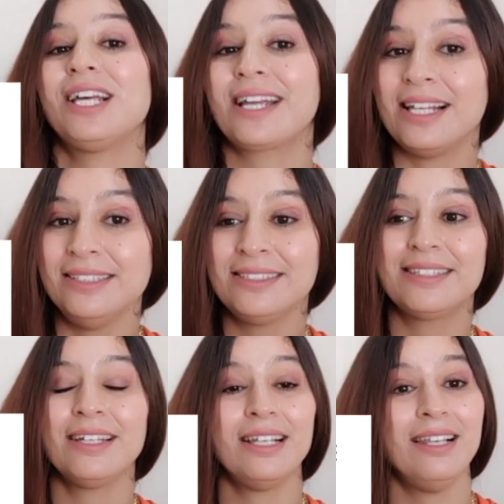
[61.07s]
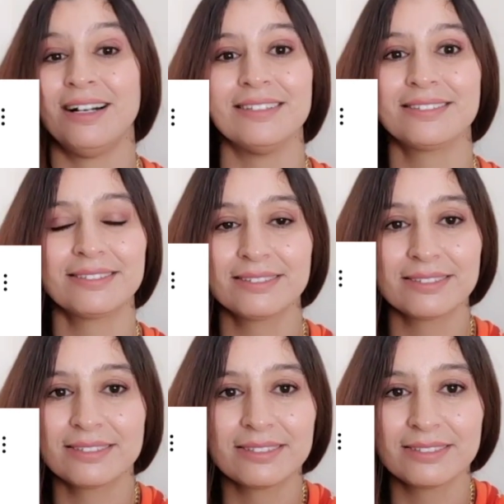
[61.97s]
لا كاليتي لا
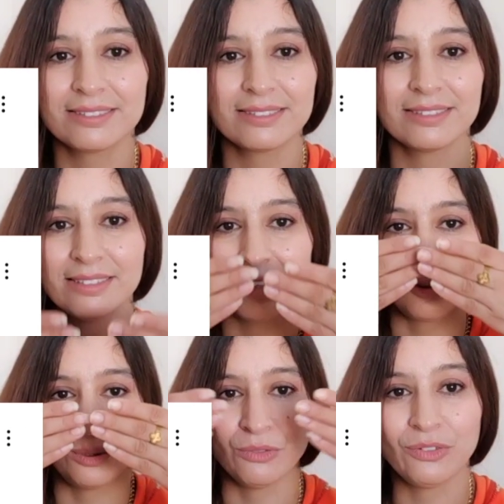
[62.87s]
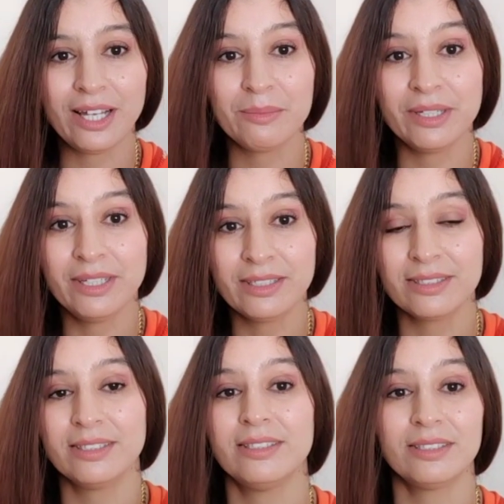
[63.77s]
لي زيو fermés
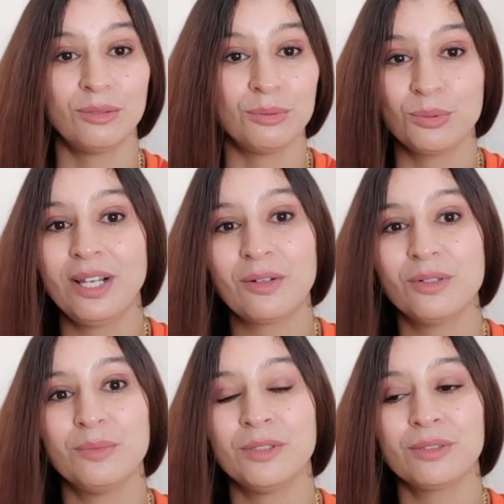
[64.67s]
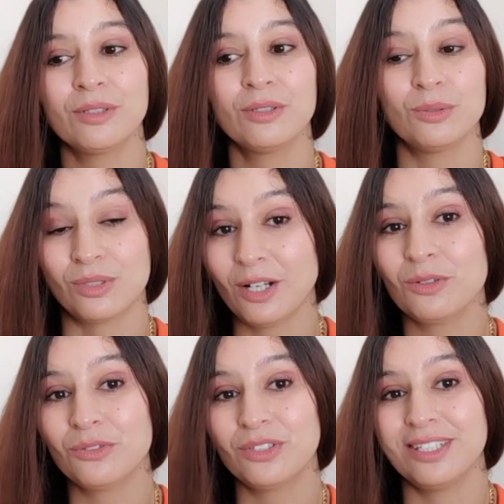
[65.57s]
دوزو لا كوموند
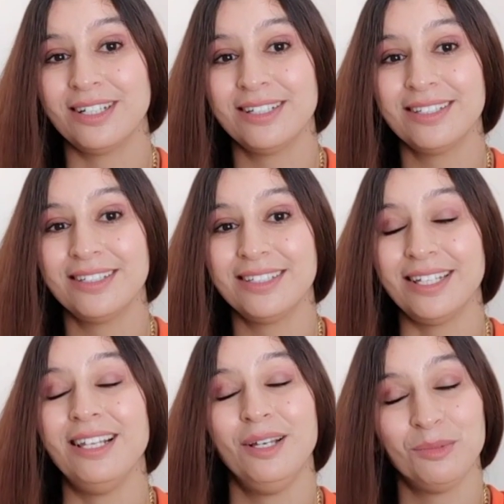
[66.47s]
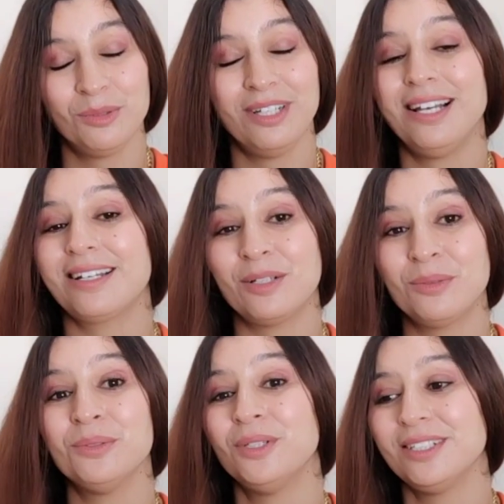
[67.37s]
وتاقوا فيا الحمد لله
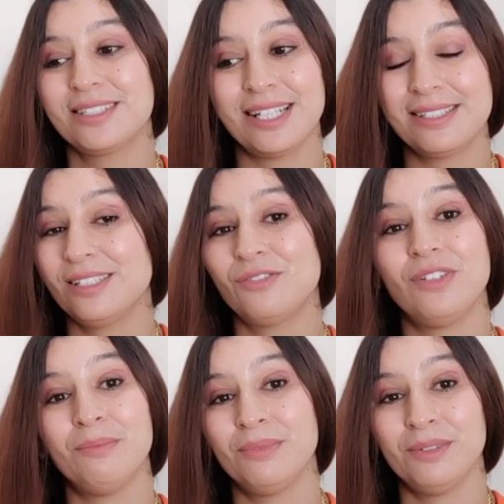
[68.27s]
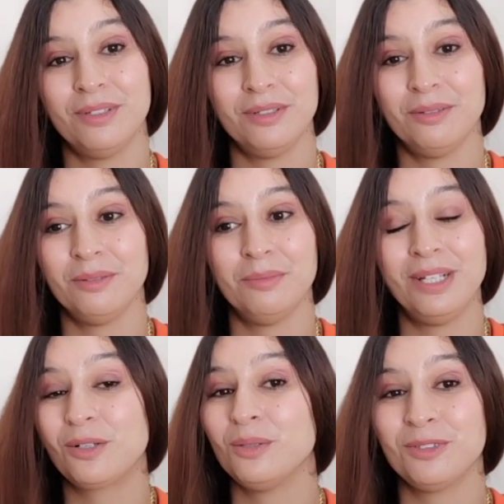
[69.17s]
كانوا ساتيسفي
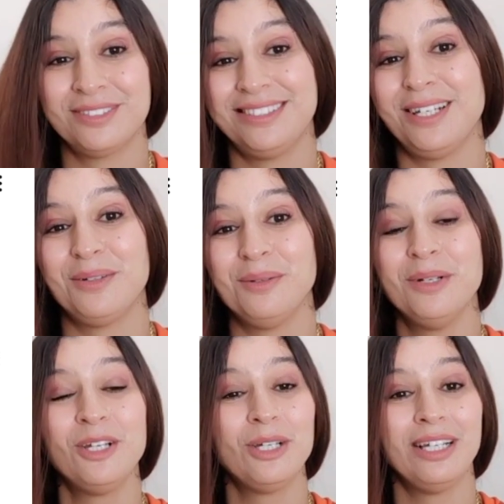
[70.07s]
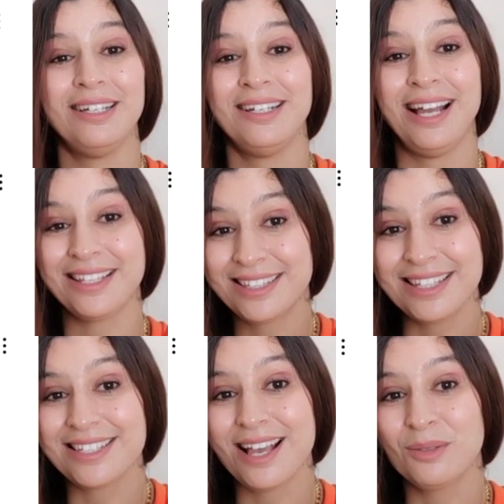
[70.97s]
بلي كوموند ديالهم هاد
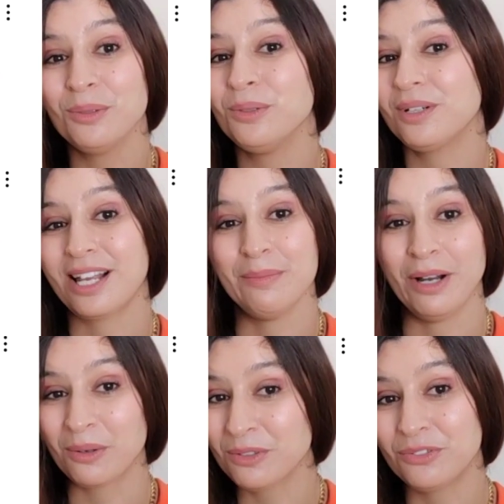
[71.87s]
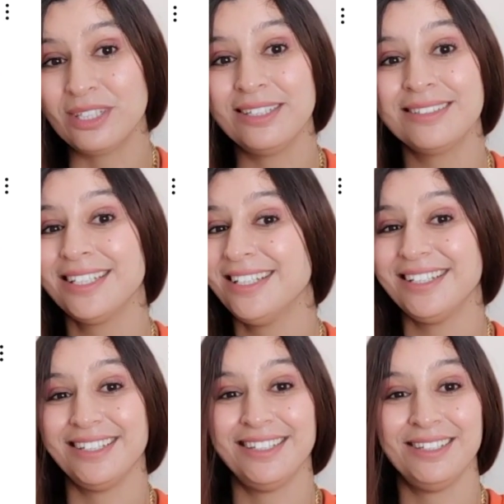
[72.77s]
الناس هادو راه معروفين
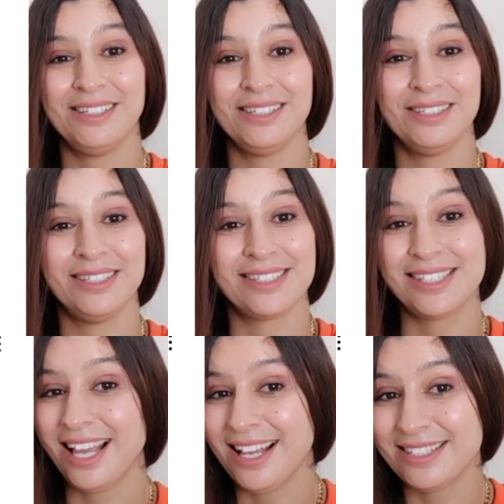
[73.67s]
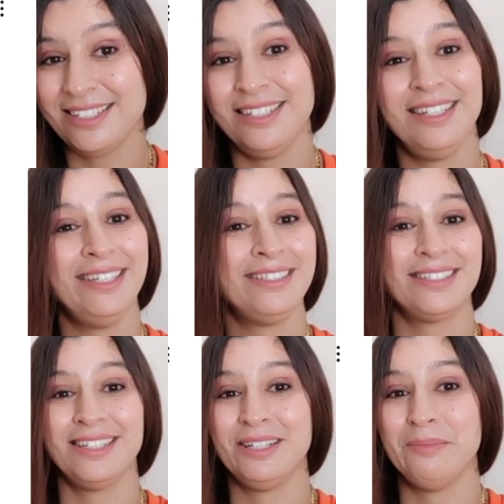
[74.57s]
سي
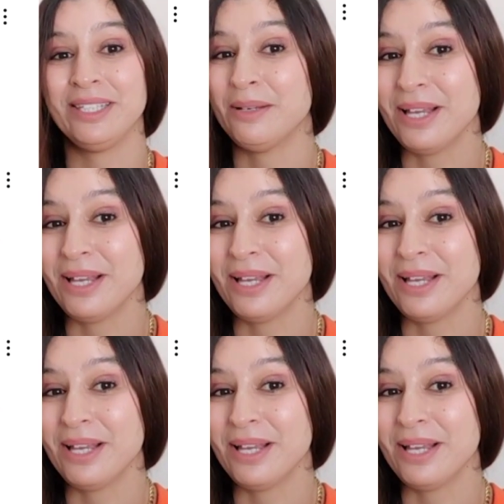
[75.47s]
عزيز مدام